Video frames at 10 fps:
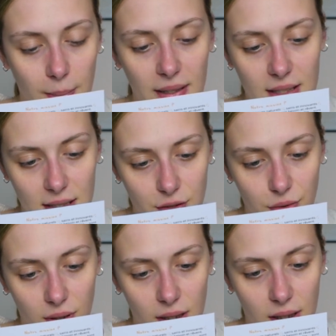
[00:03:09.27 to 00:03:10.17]
pas testé
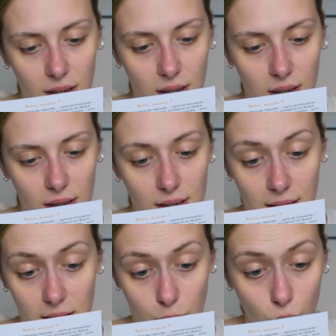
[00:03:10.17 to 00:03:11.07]
sur les
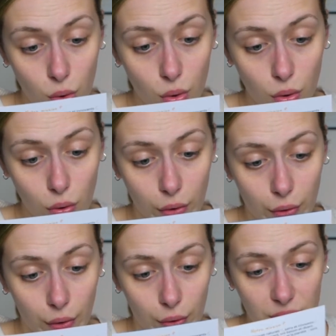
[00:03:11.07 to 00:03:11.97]
animaux.
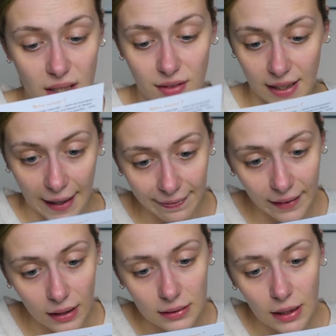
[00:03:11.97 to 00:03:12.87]
Euh, c'est vegan.